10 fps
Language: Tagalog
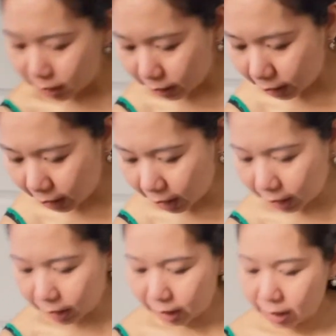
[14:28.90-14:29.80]
sa
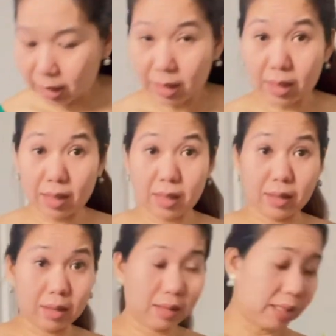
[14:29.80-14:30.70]
aking uh,
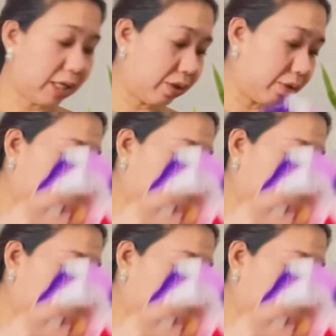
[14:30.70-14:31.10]
ano